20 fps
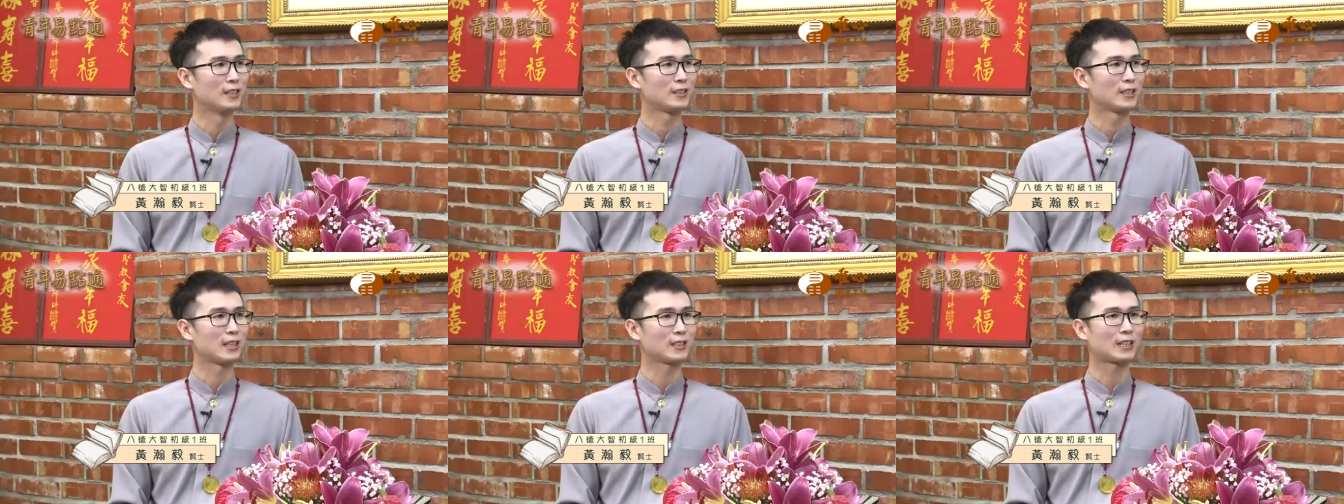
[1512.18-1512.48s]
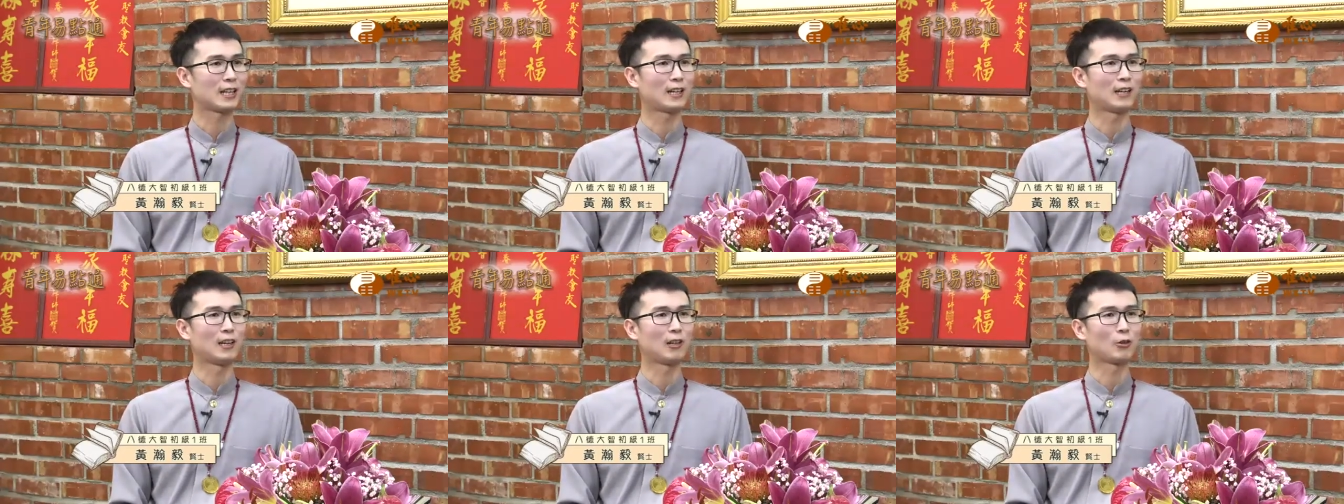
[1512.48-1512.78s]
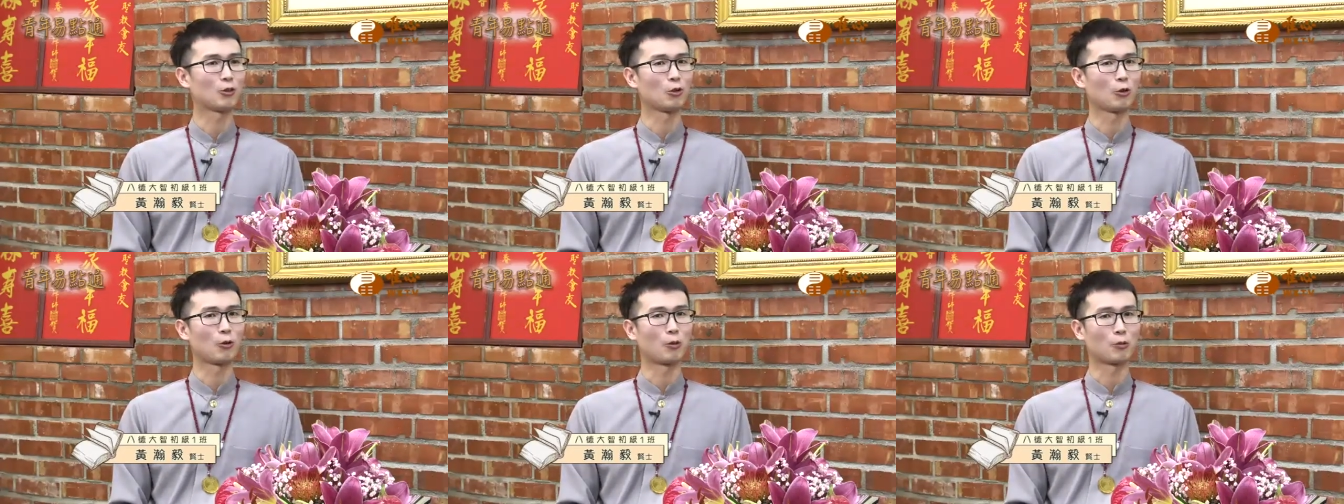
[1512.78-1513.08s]
那刚
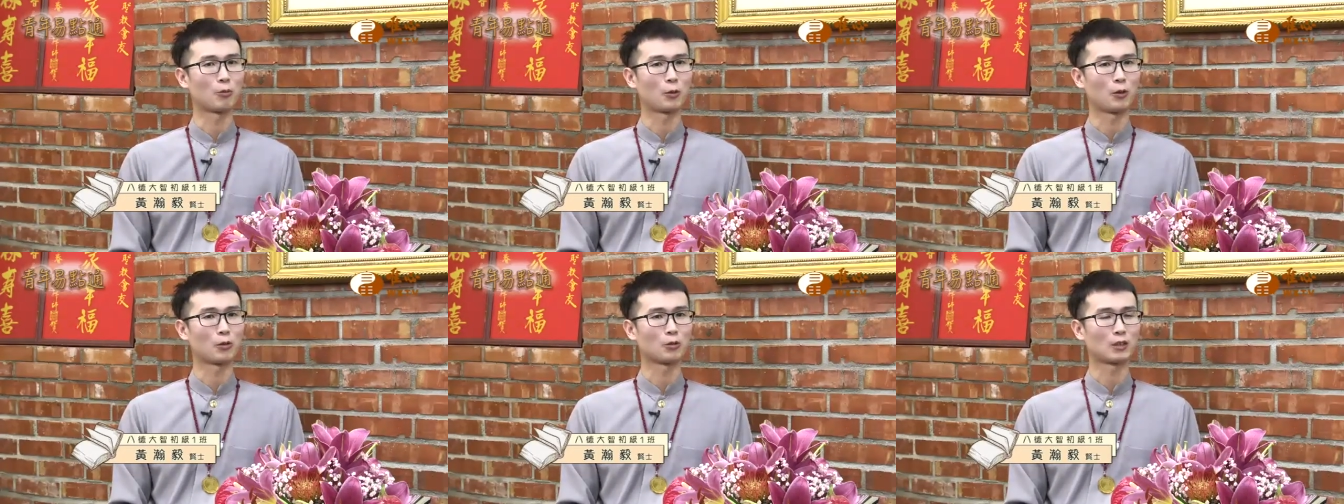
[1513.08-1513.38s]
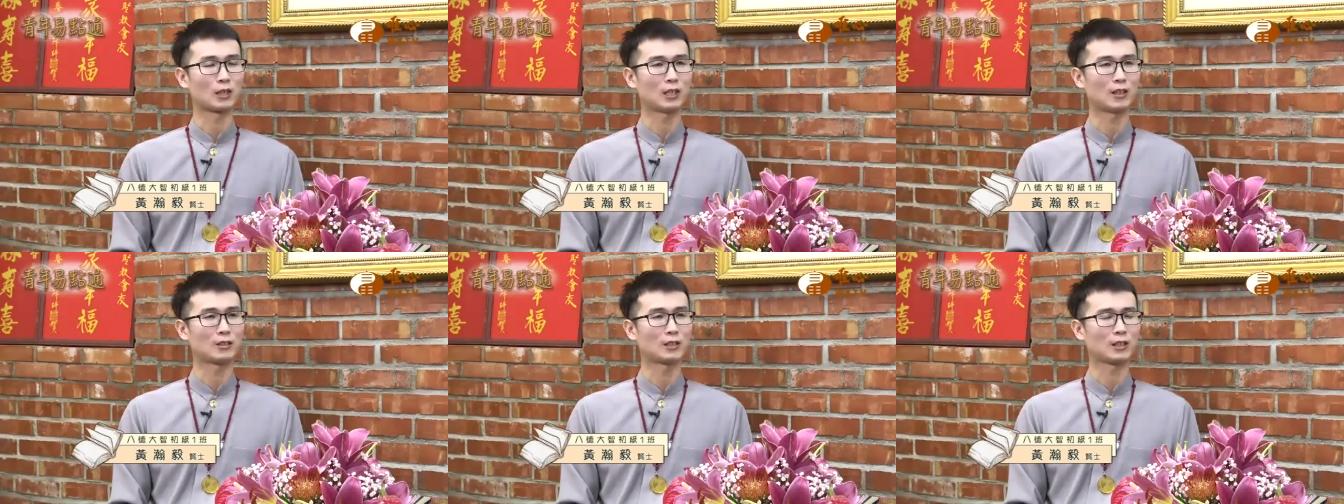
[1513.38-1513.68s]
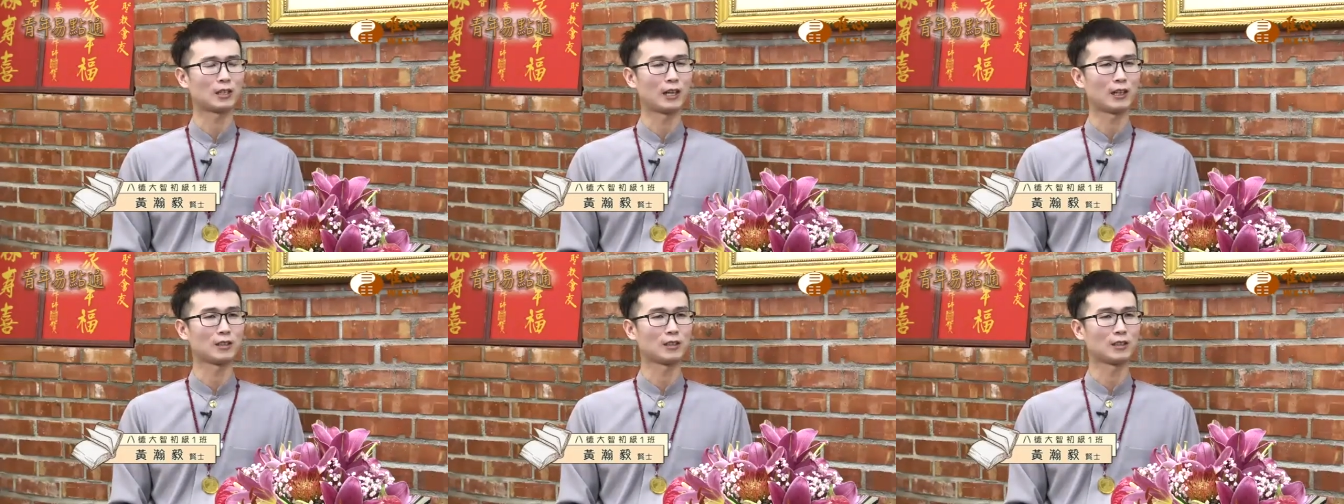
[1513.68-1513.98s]
好有碰到
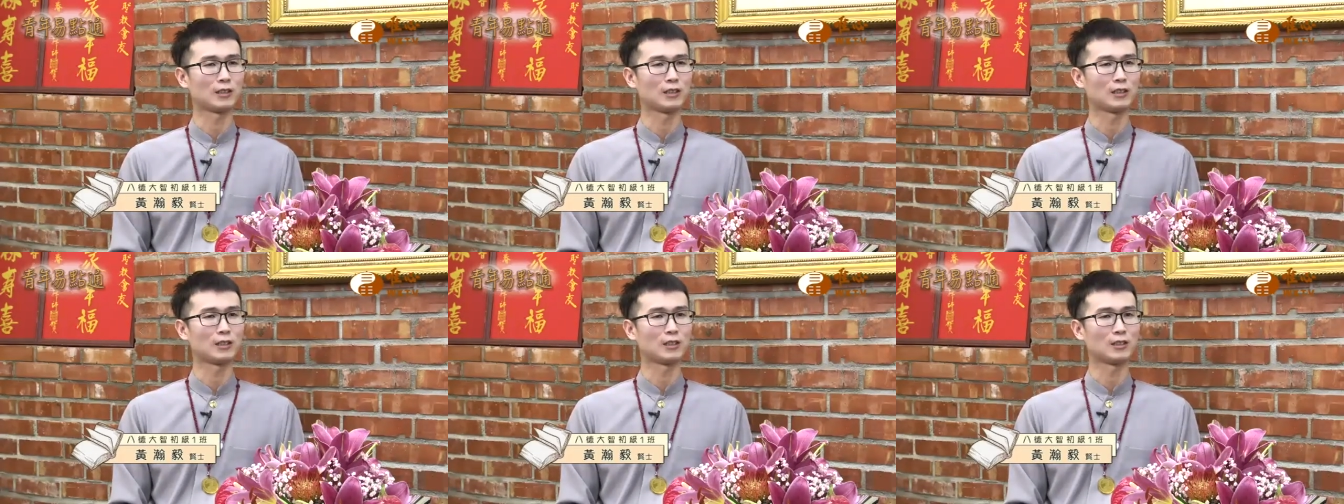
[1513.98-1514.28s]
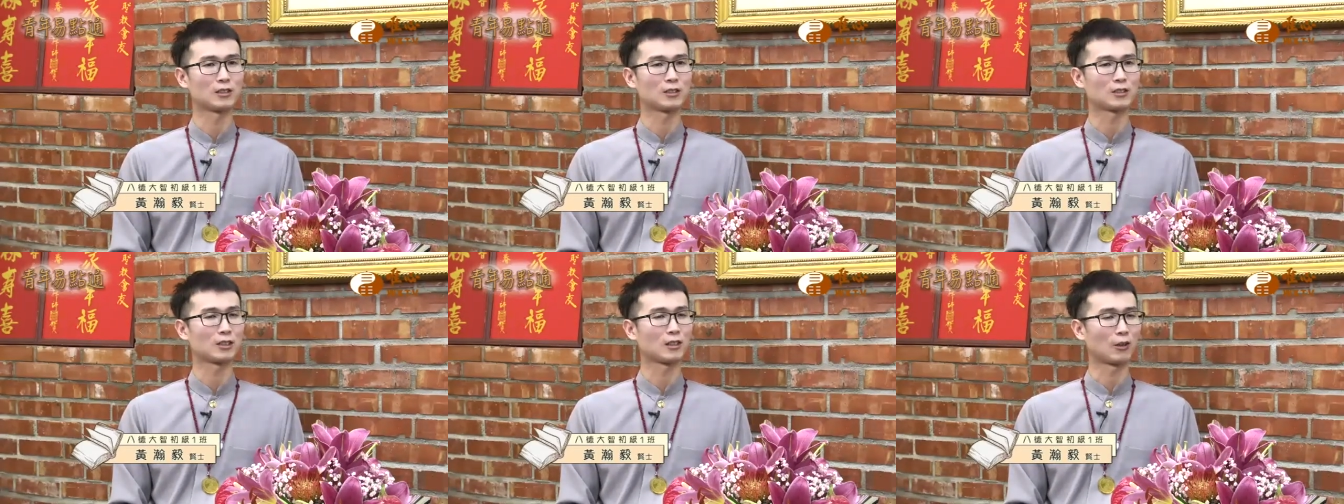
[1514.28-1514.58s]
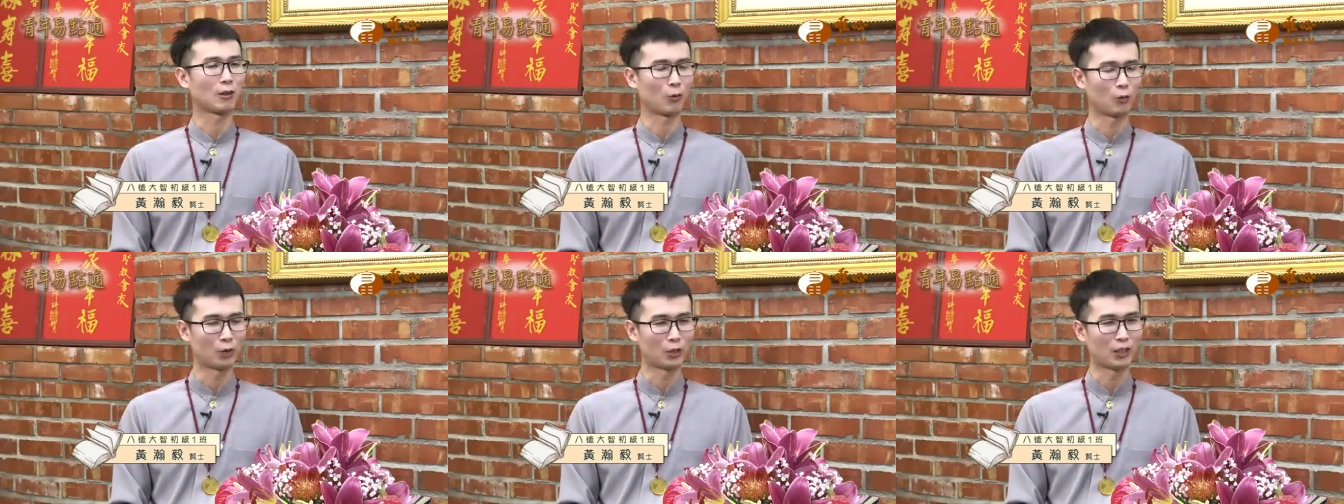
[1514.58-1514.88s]
这样的一个盛
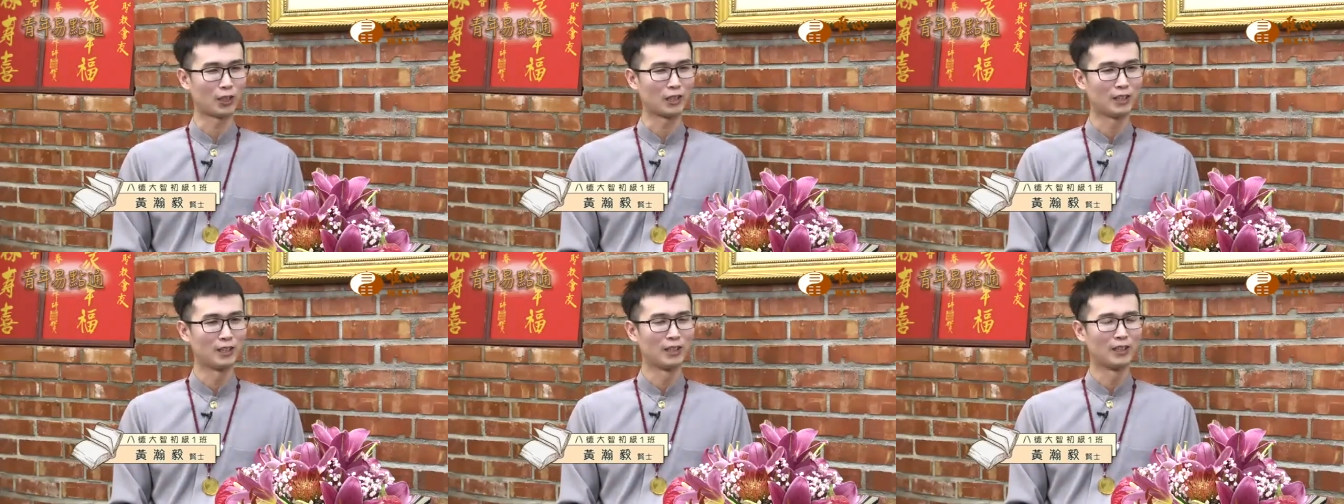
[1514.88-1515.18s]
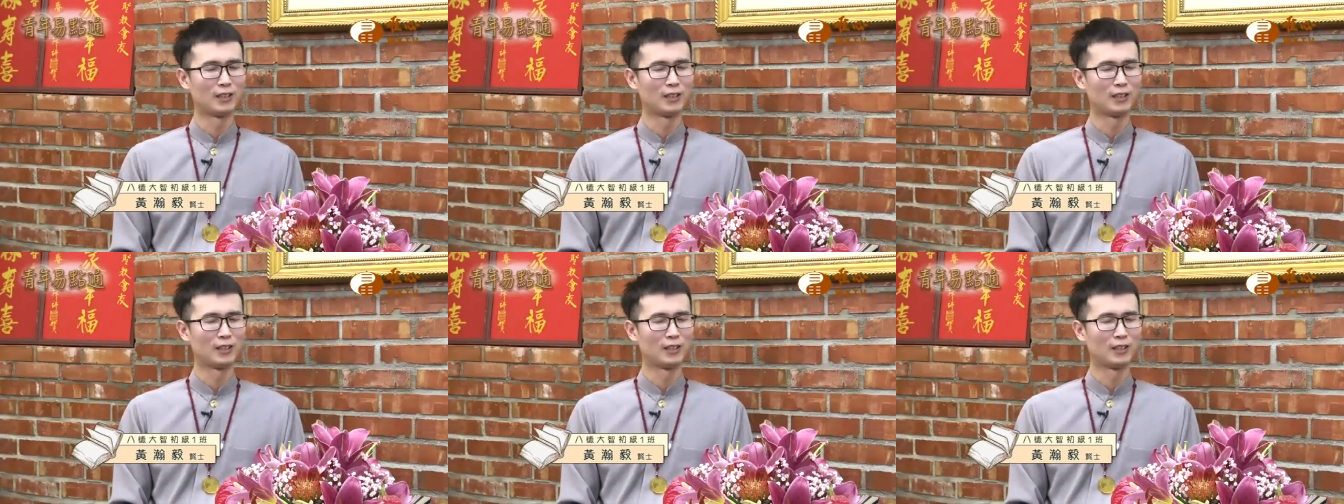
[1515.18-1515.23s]
会，